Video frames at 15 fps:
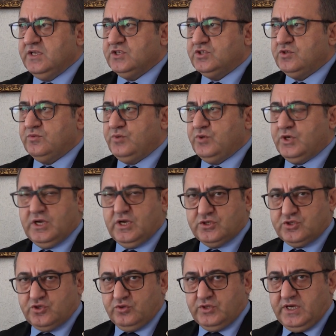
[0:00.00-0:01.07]

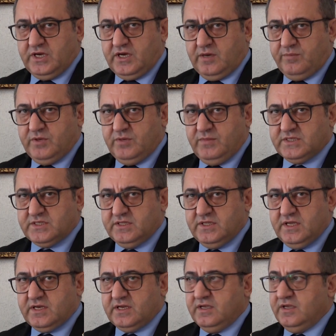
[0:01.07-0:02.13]
Spekülasyonlara
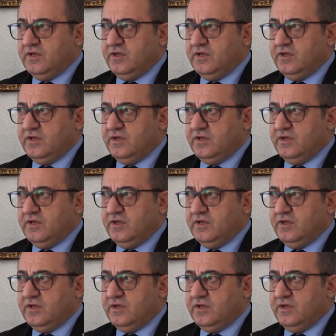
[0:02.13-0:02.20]
kapılmasınlar.